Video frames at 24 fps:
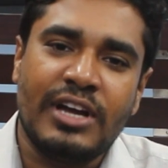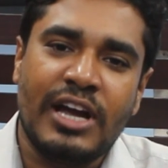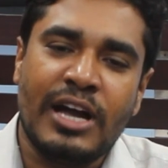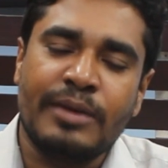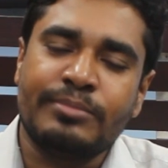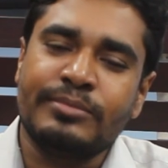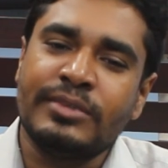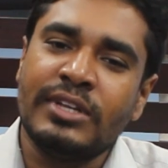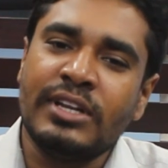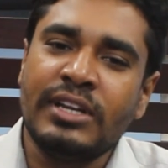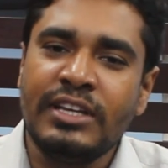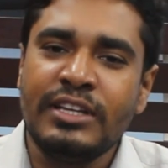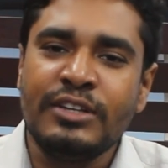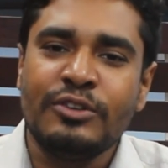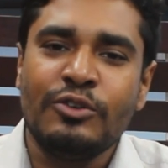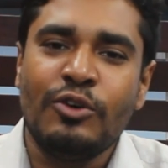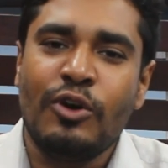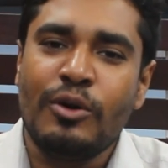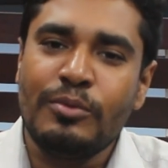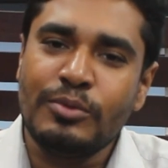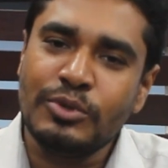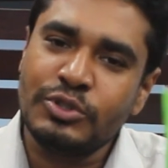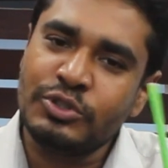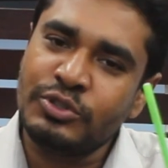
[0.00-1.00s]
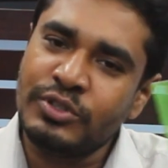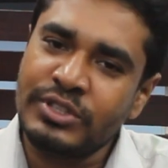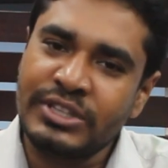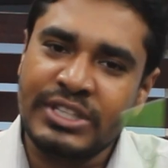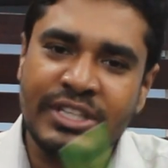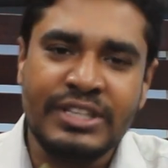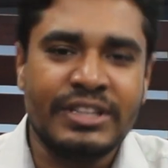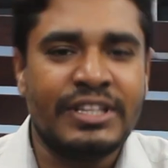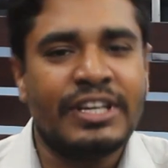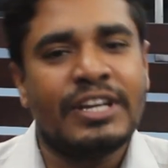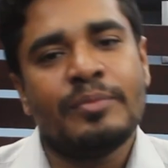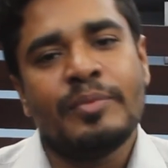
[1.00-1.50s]
আপনার লিঙ্গ অবশ্যই
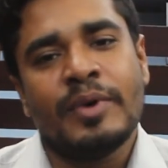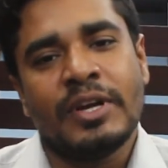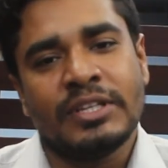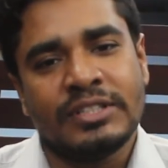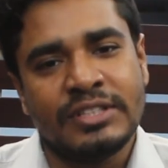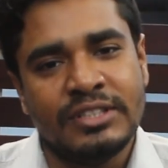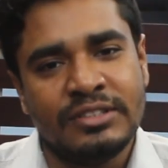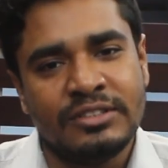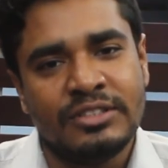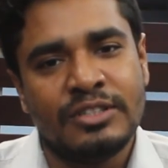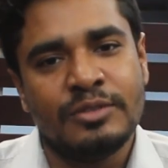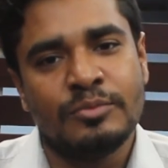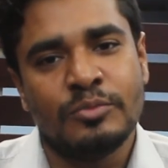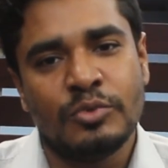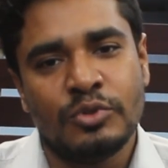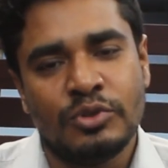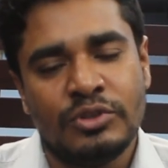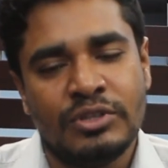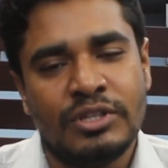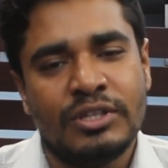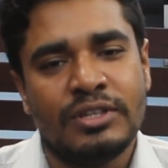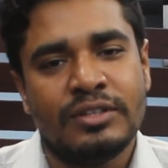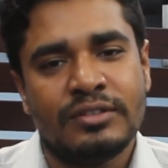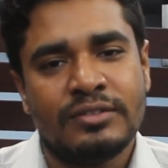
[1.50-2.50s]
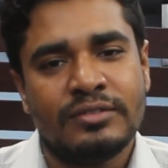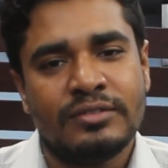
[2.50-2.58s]
তিন থেকে পাঁচ ইঞ্চির মধ্যে